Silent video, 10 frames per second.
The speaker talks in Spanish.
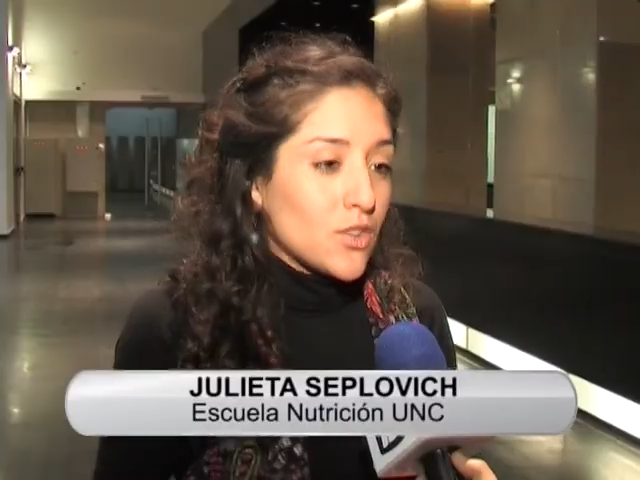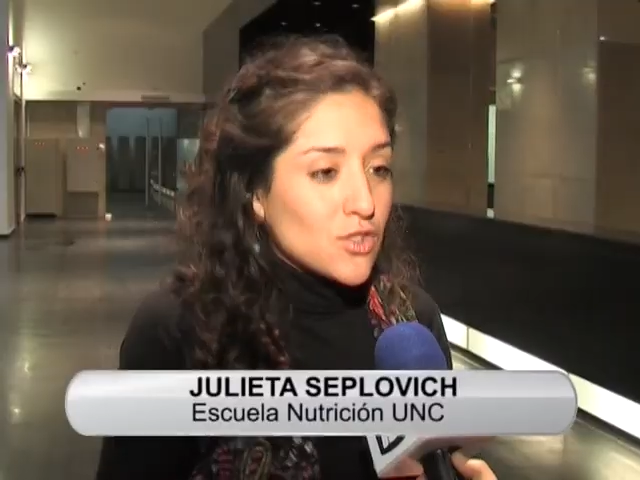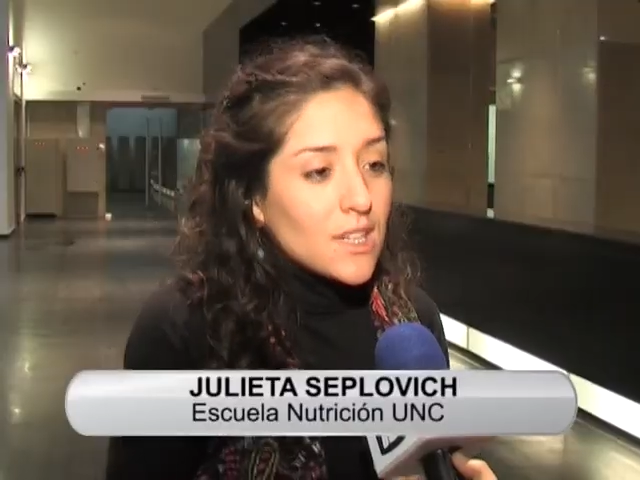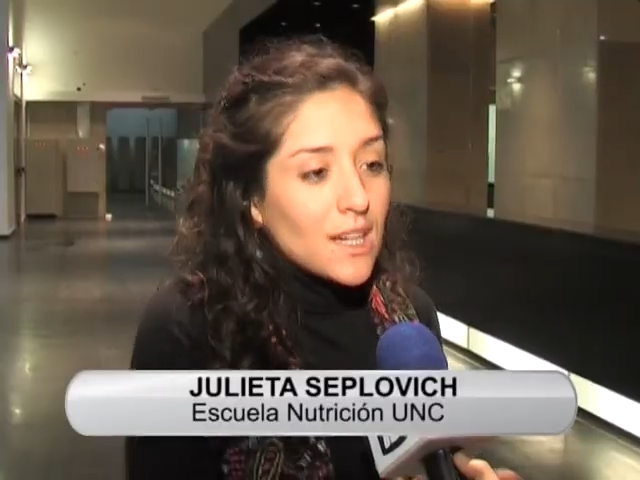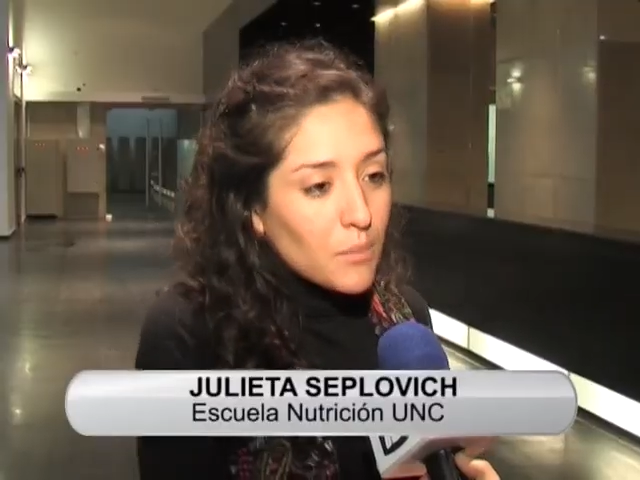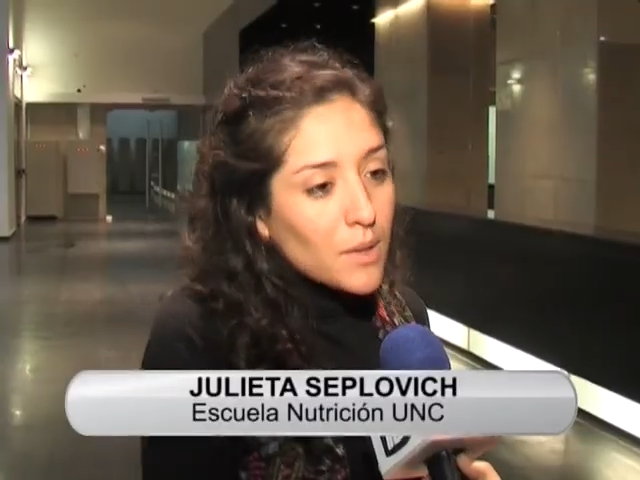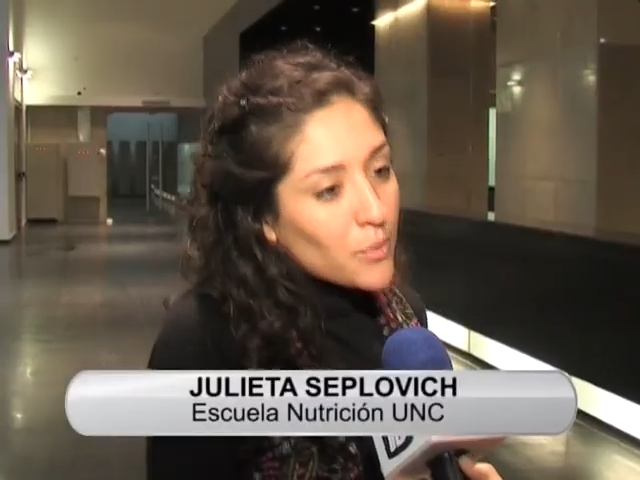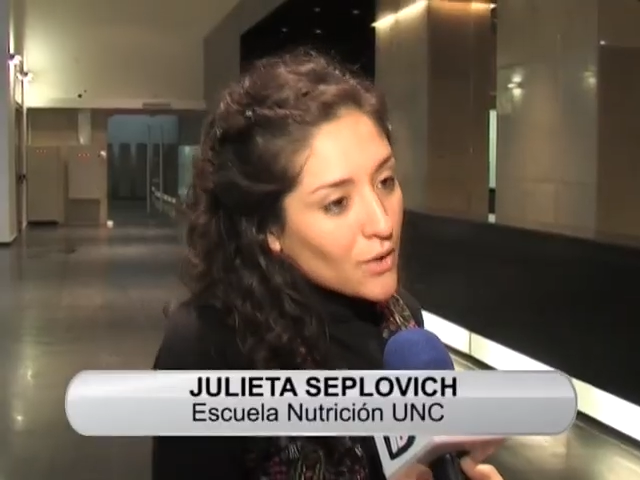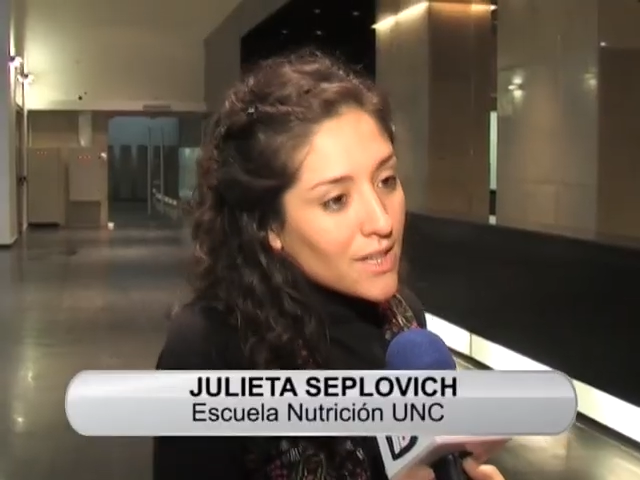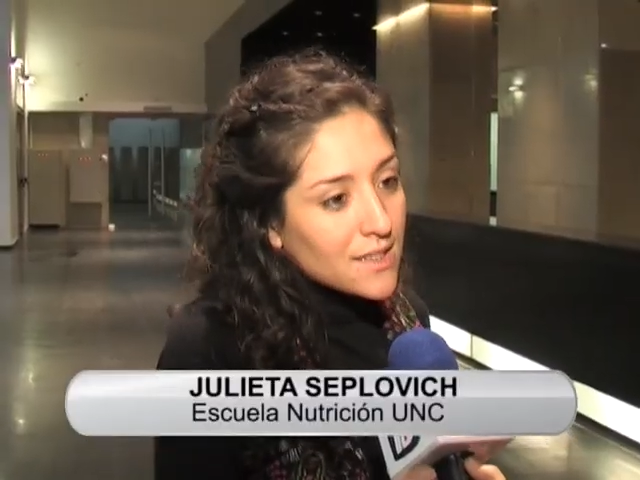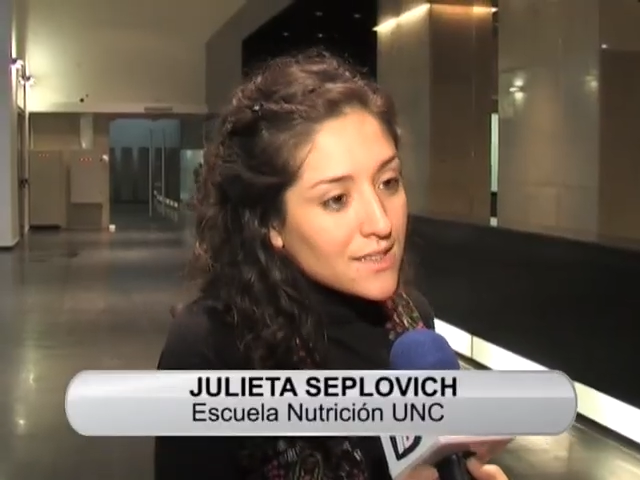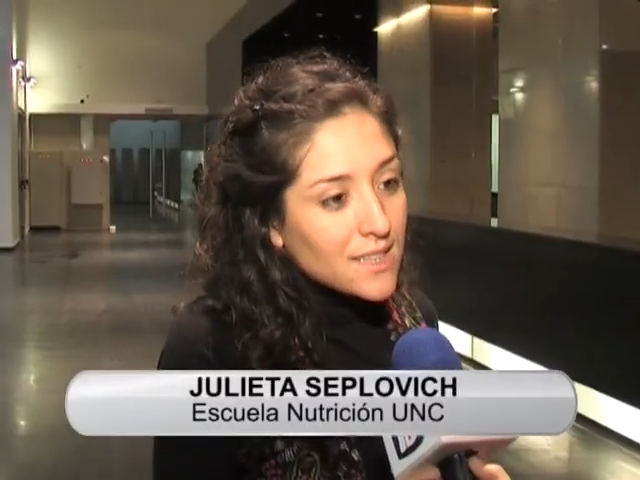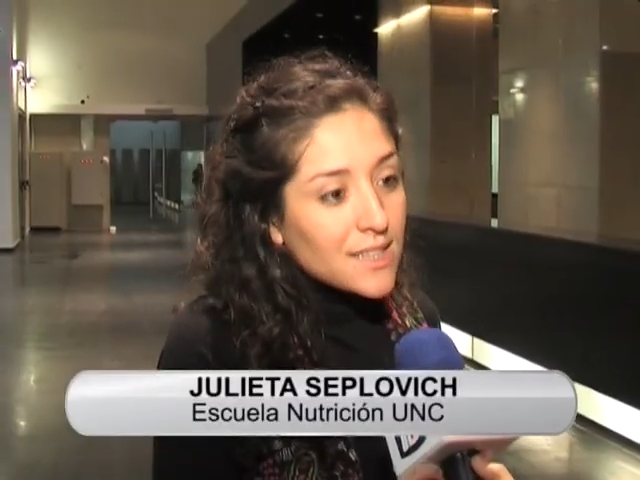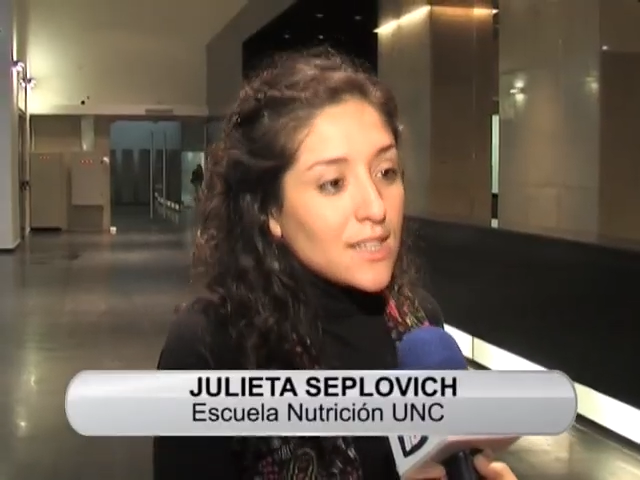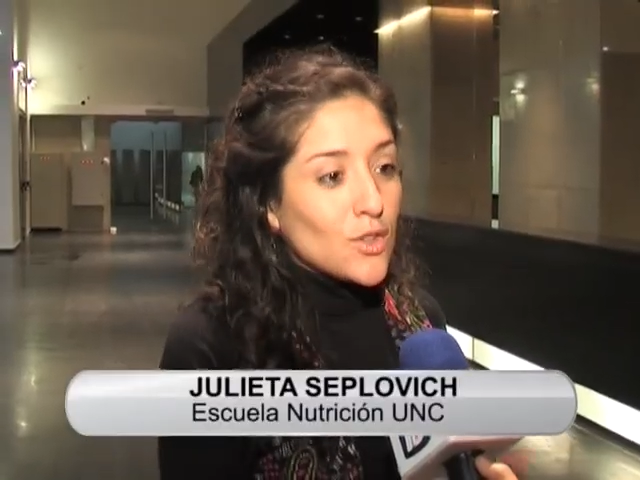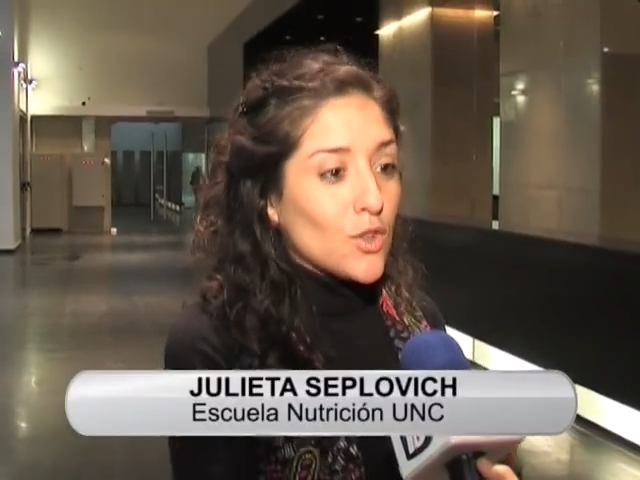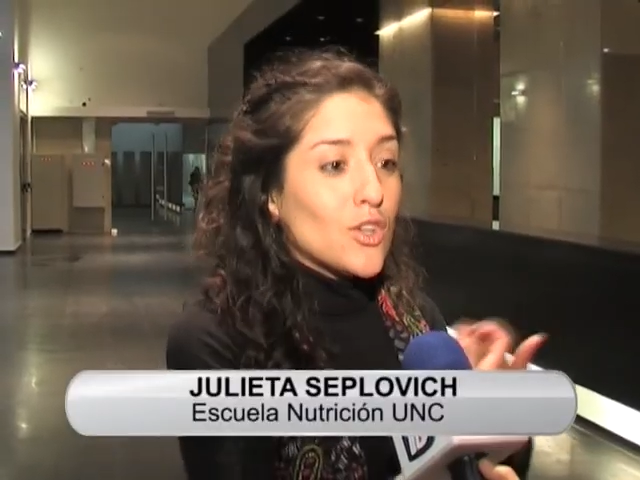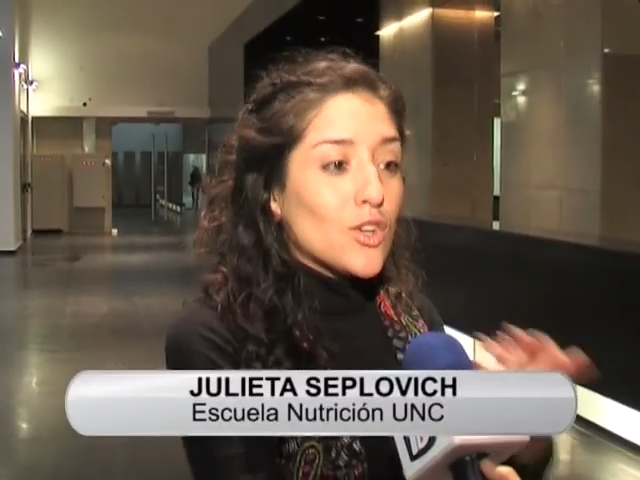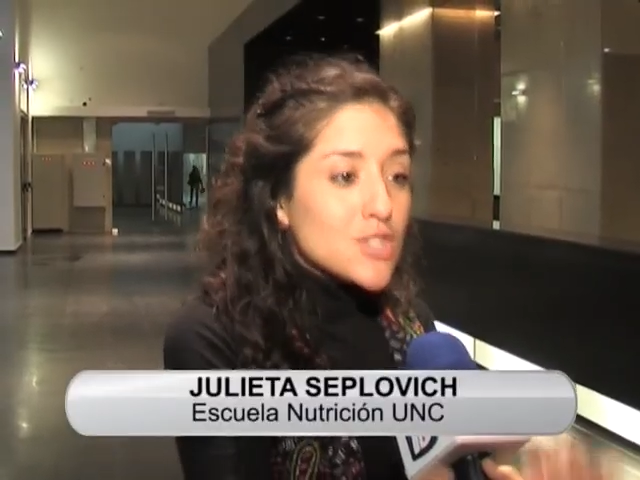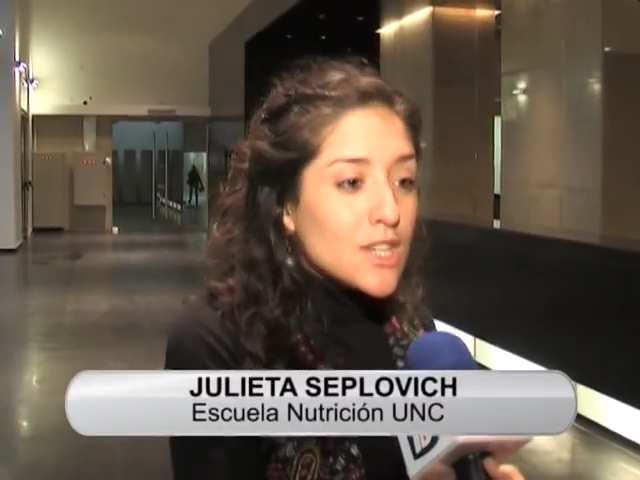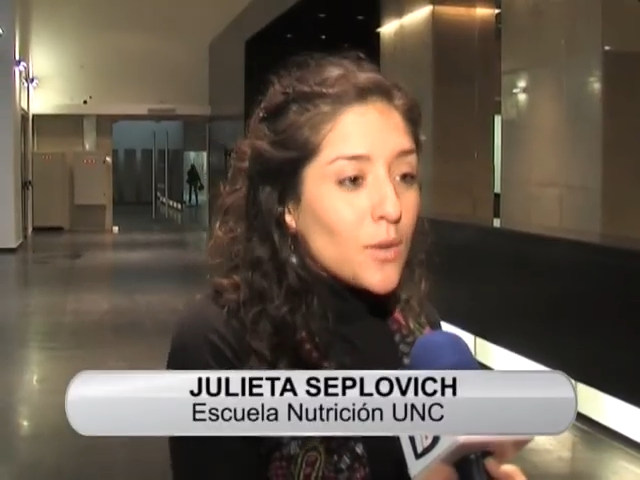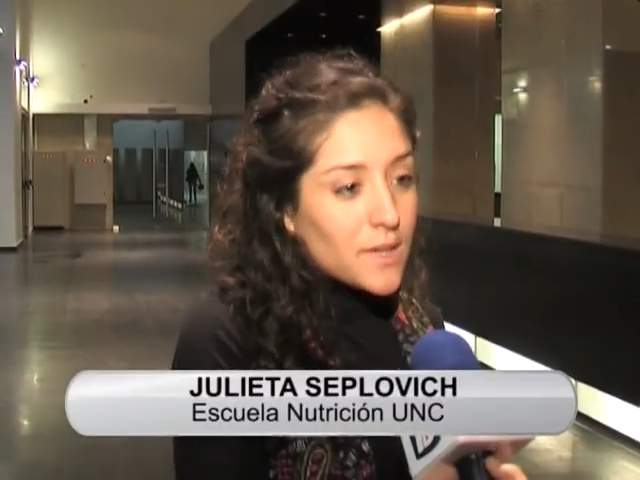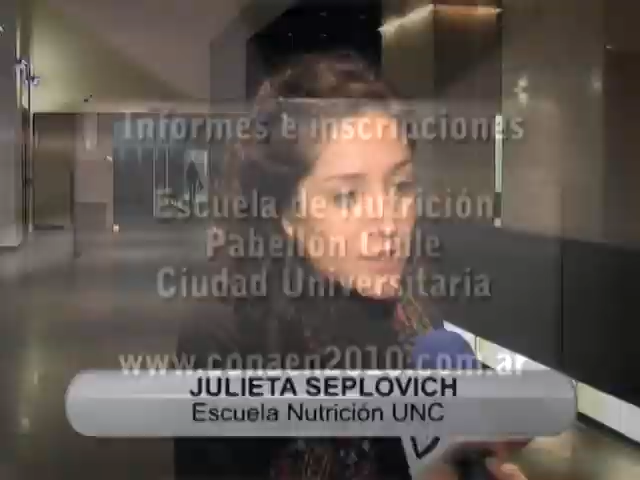nosotros el más importante, donde los chicos van